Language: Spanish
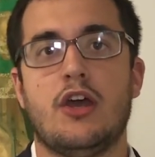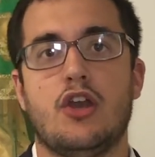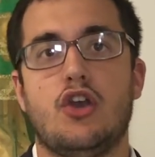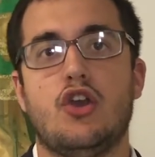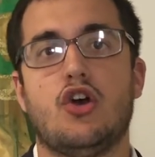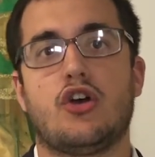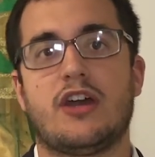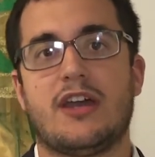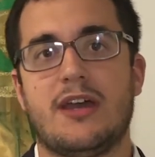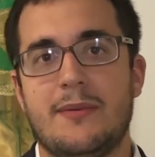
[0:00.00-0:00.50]

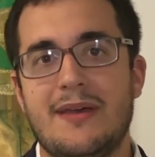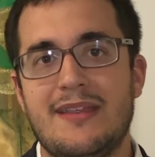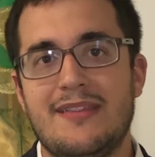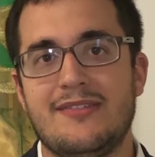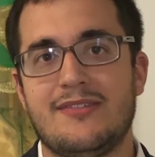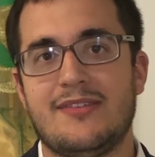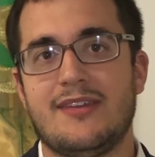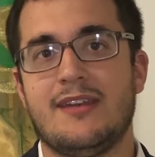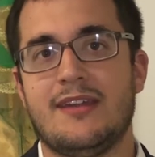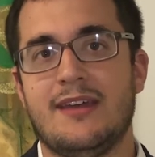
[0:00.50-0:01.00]
los que
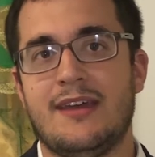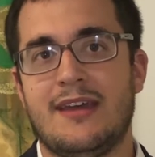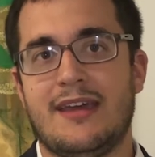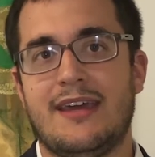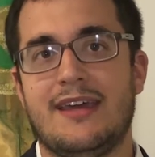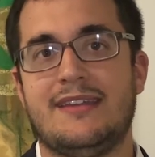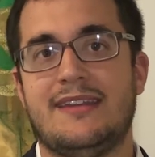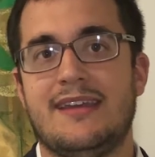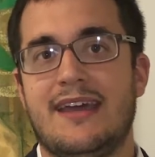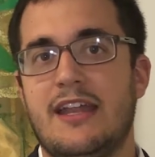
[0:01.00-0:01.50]
vencen
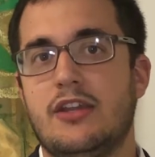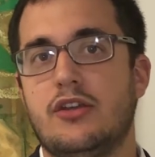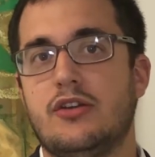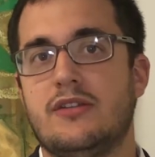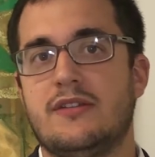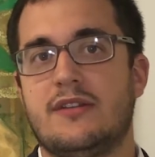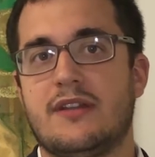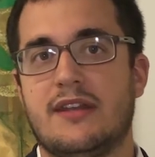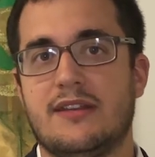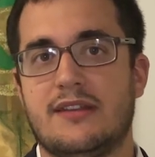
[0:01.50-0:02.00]
este año
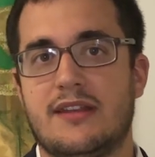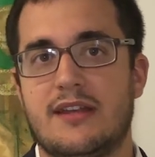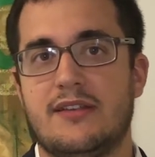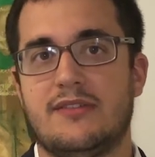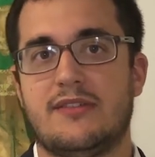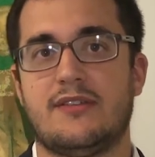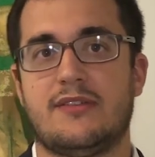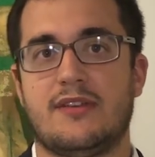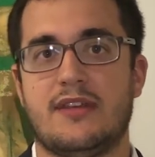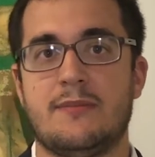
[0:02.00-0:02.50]
entre
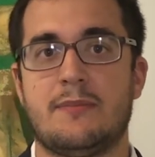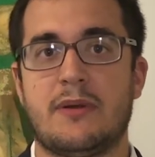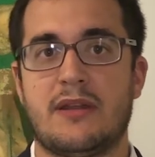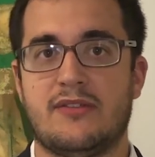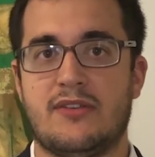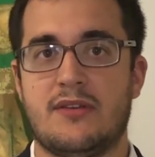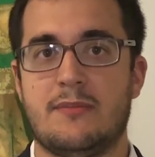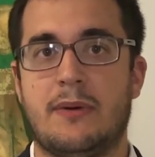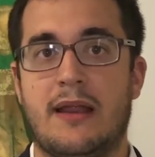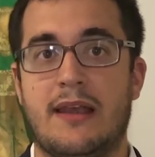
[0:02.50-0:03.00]
intereses y
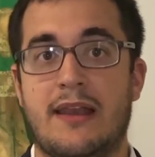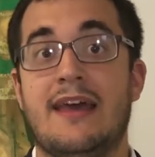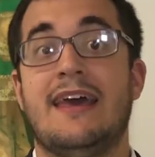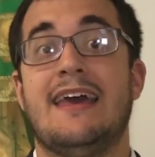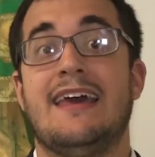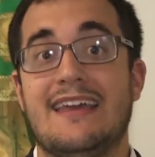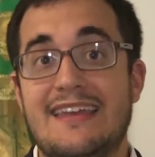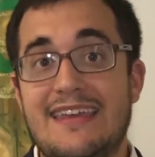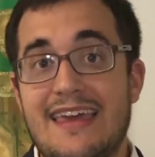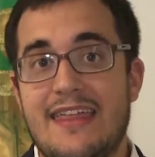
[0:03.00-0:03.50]
principal.
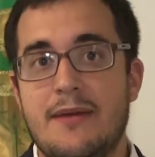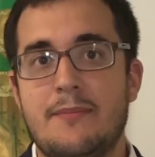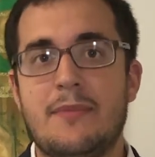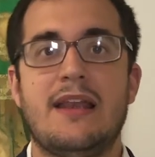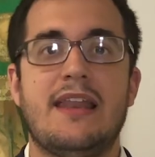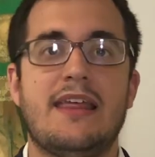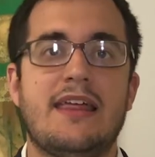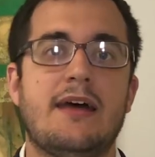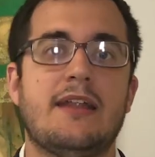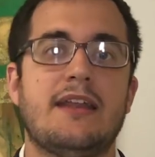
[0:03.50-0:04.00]
Y
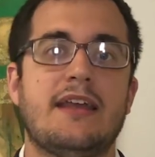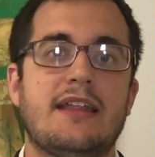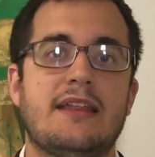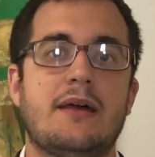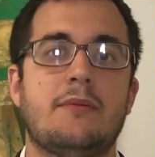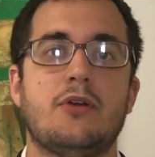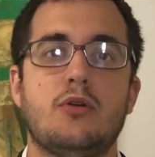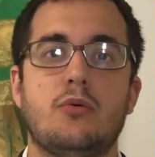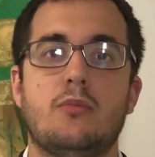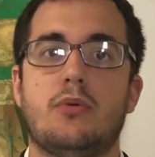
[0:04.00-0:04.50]
además le daría
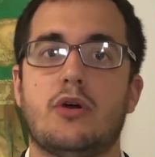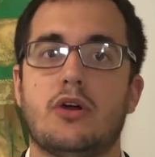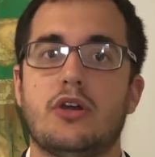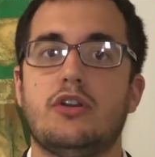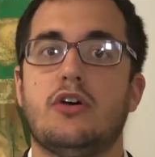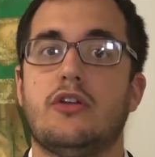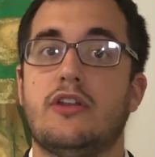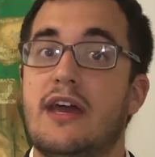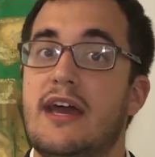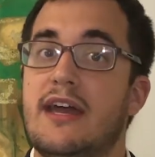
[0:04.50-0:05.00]
también un
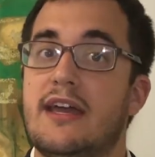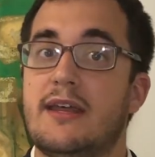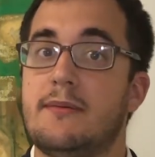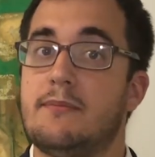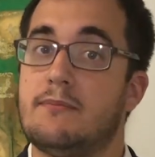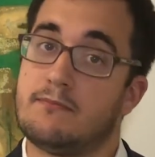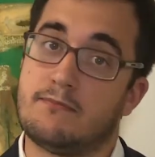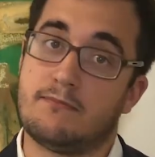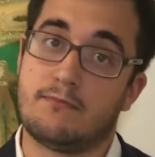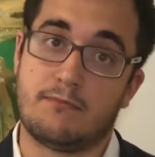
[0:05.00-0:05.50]
poquito de aire,
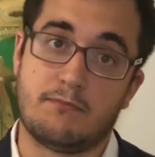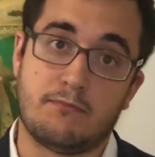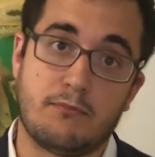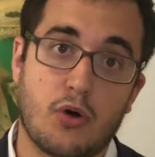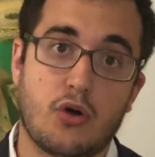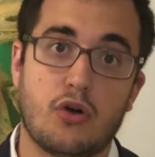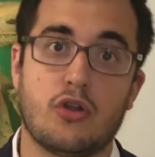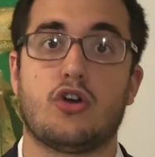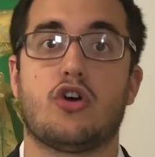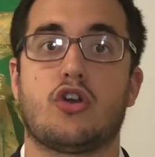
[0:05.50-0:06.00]
un
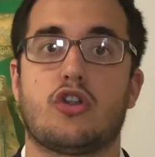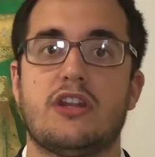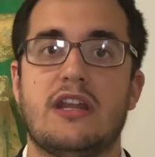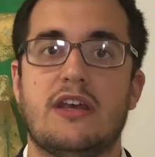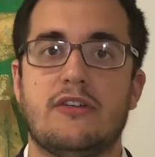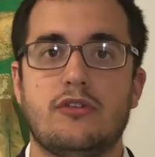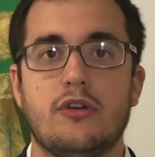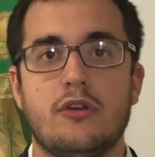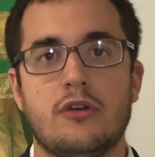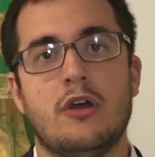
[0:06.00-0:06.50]
poco de
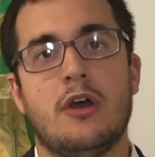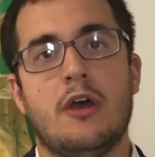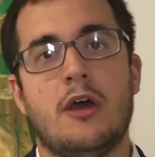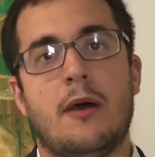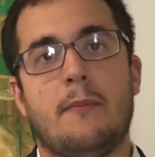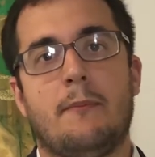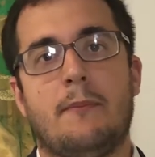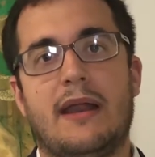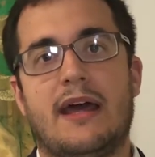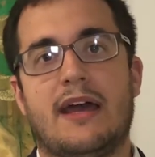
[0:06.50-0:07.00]
coordinación,
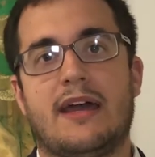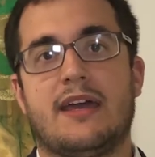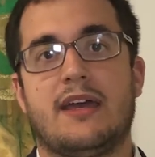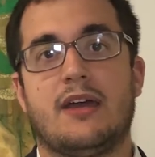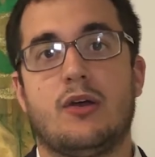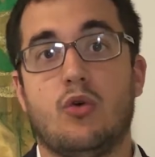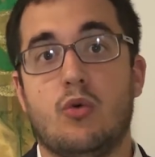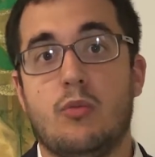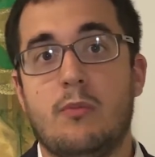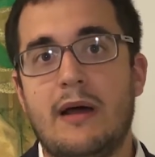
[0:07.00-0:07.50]
para que
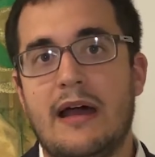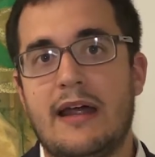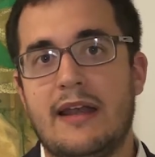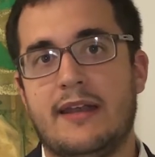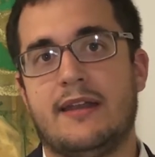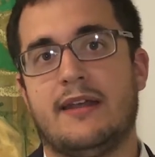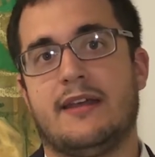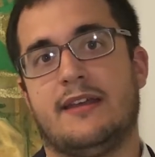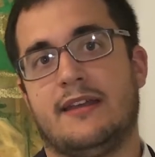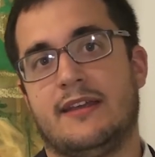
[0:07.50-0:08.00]

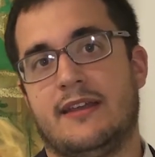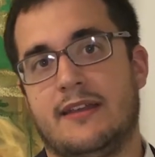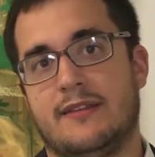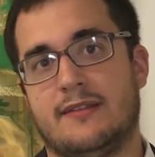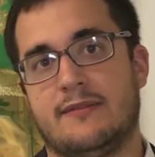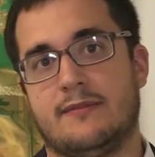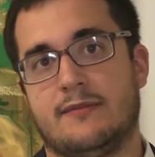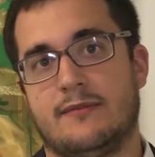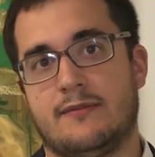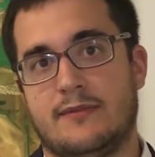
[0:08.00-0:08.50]
Guzmán, y
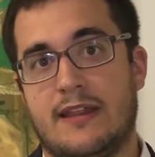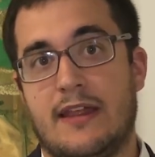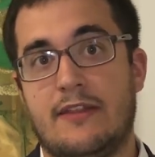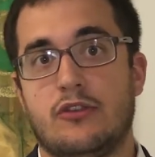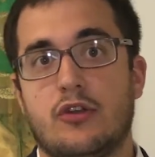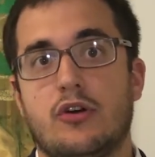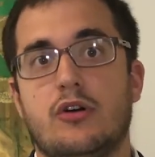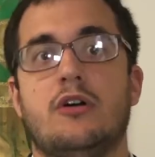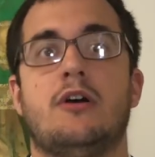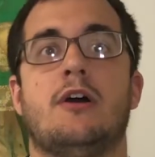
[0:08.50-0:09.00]
en
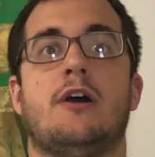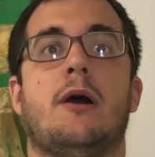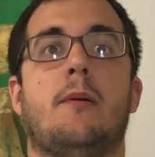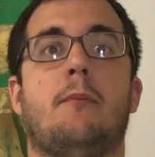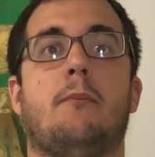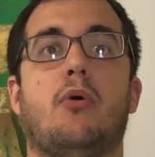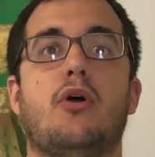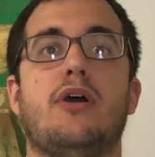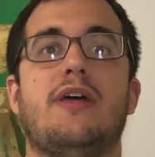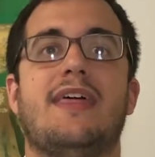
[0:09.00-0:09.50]
tanto,
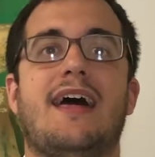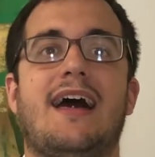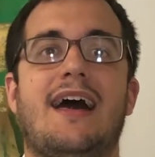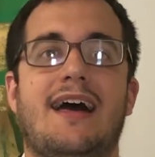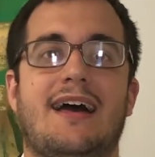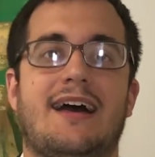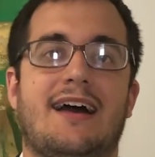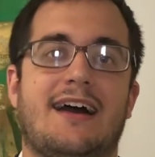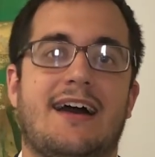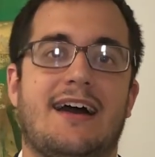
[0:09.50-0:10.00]

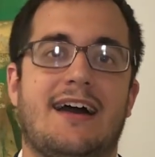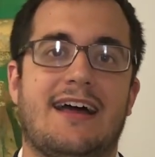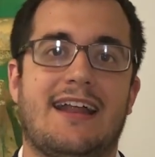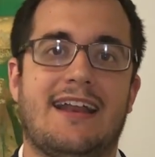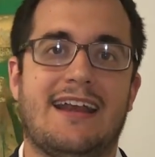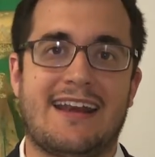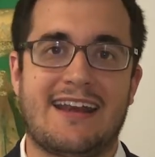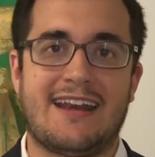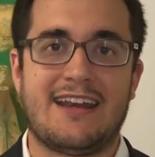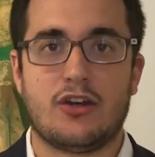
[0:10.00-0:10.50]
pueda
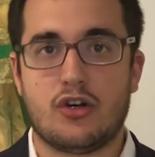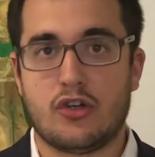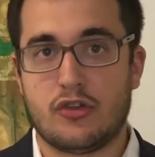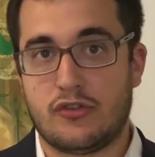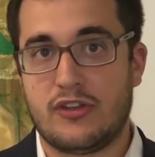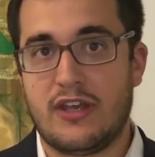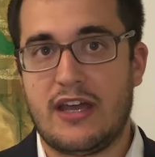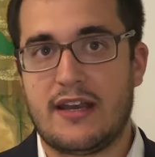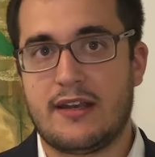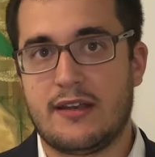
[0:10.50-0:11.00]

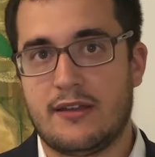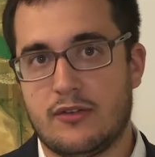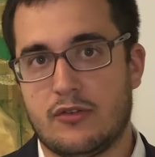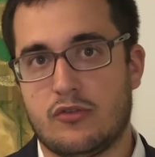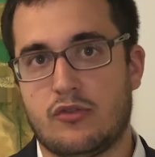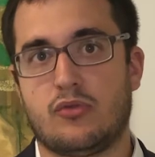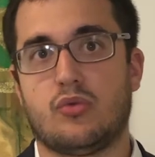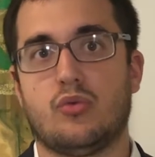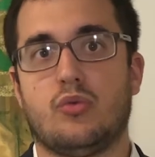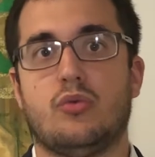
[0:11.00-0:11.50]
renegociar
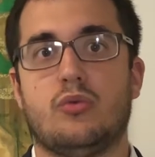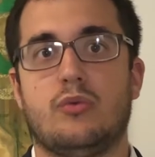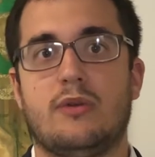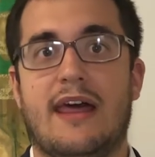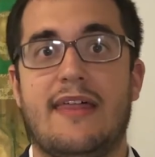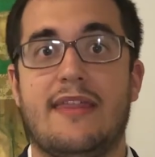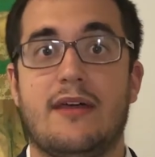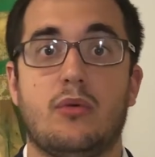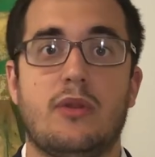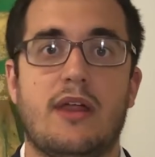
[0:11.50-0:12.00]

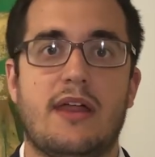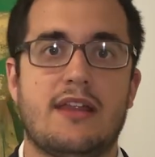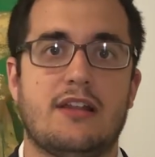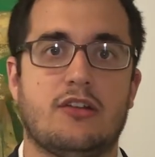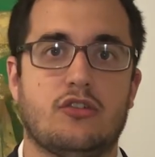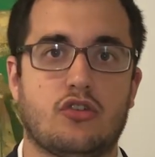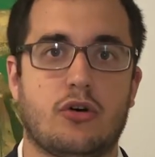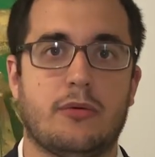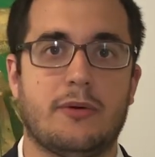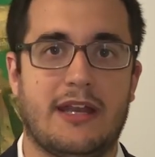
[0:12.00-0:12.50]
la deuda
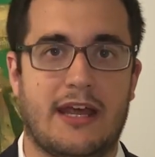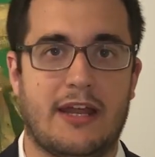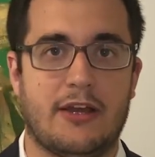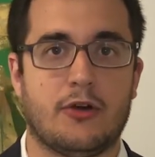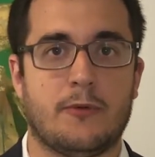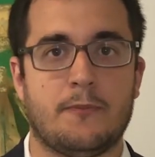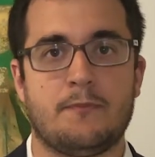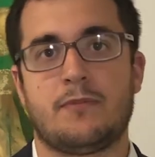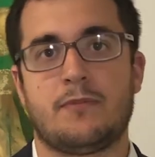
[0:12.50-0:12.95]
del soberano.